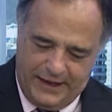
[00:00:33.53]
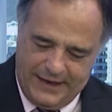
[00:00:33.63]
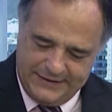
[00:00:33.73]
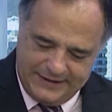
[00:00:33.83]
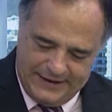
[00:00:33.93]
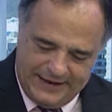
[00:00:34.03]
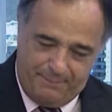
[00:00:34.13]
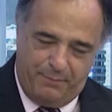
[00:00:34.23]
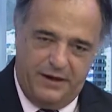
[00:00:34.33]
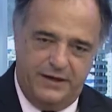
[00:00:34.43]
lata, a
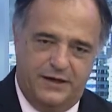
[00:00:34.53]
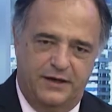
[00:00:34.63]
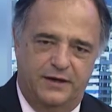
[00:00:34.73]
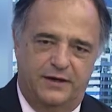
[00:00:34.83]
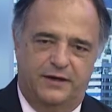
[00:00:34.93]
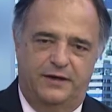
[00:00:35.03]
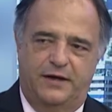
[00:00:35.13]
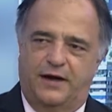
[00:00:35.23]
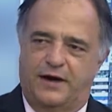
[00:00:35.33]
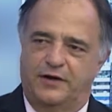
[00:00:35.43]
banha e
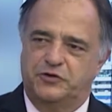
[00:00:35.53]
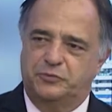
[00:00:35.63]
a carne de